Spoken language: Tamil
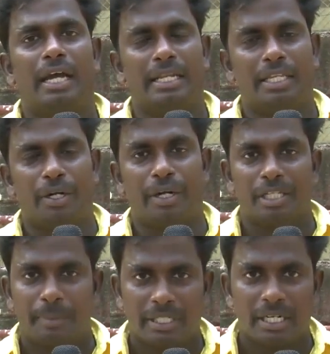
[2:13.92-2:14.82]
அண்ட் தென் என்னுடைய
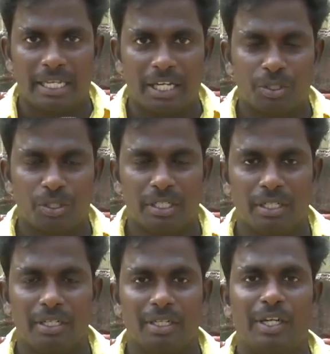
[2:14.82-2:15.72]
ஸ்பெஷல் தேங்க்ஸ் டு த
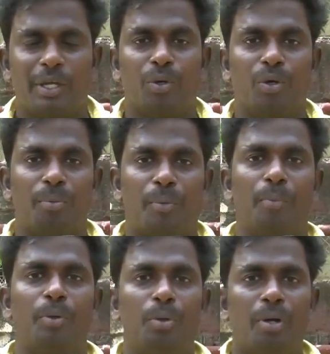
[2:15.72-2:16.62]
ஹீரோ
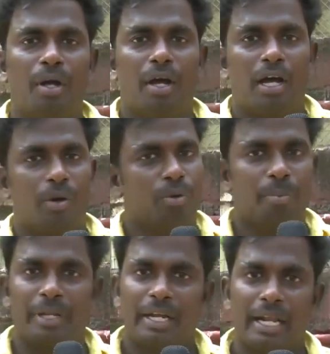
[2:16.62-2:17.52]
பிரபு அவர் ஒரு
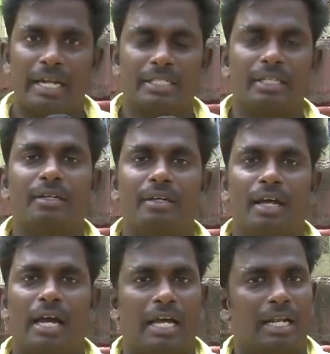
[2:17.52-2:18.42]
பெரிய டான்ஸர்
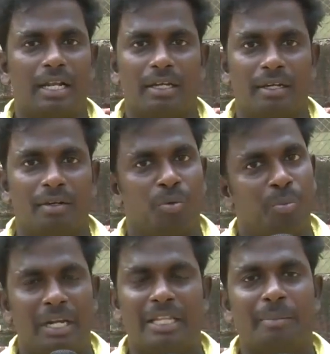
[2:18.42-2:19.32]
அதனால்
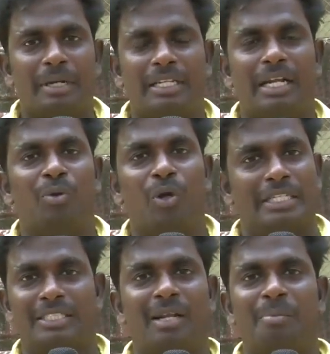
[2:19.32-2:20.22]
உண்மையிலே இந்த படத்தில் நான் ஒன்றும்
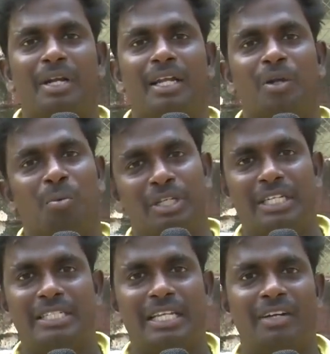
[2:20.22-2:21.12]
கஷ்டம்லாம் படல ரொம்ப
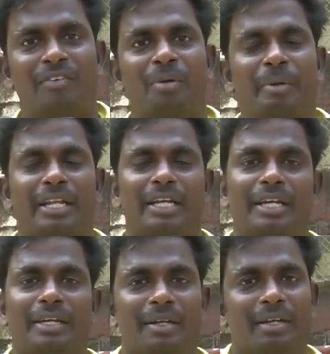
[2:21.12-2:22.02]
ஈஸியாக தான் ஒர்க் பண்ணியிருக்கேன்